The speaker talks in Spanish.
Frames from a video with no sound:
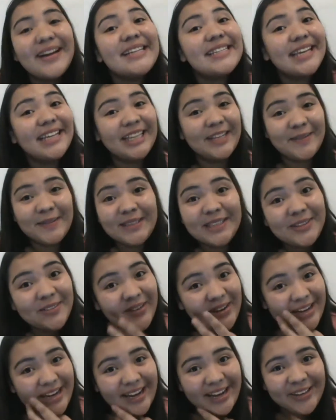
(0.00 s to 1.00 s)
que también tiene
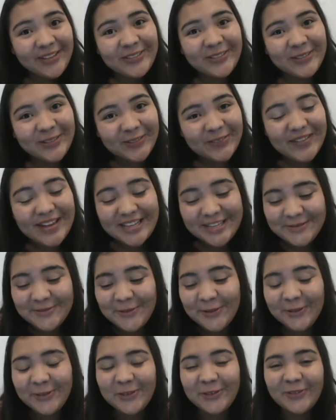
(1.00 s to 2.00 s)
un canal en YouTube y es
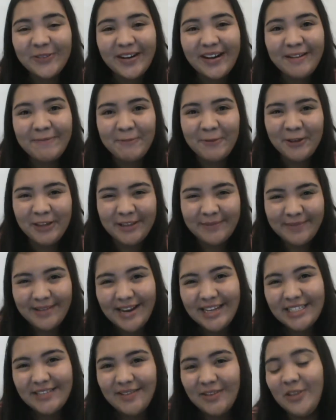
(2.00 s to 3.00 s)
booktuber, pero también
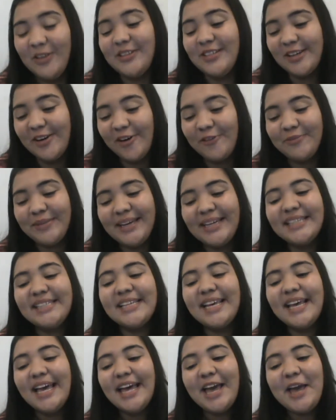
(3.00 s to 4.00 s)
hace videos de
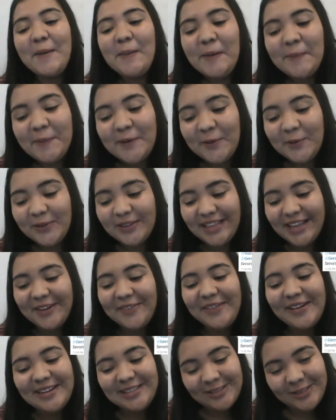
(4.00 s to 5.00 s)
cómics, me pregunta
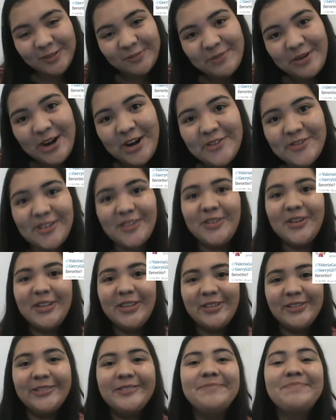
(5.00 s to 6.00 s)
cuál es su superhéroe
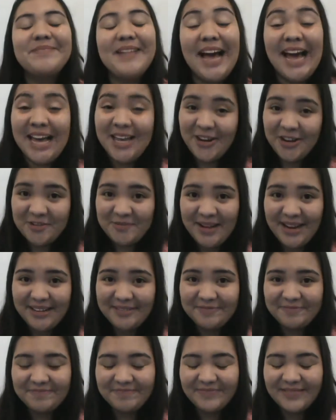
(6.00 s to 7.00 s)
favorito, Iron Man.
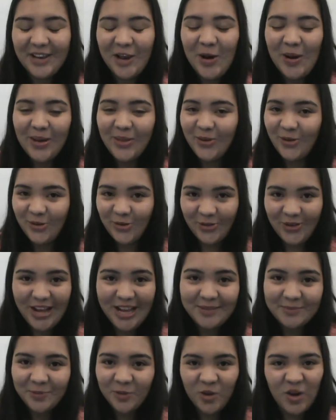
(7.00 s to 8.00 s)
Lo adoro,
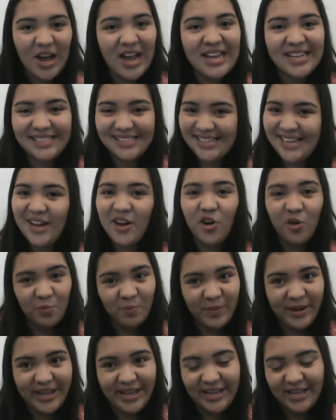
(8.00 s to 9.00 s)
amo a ese hombre.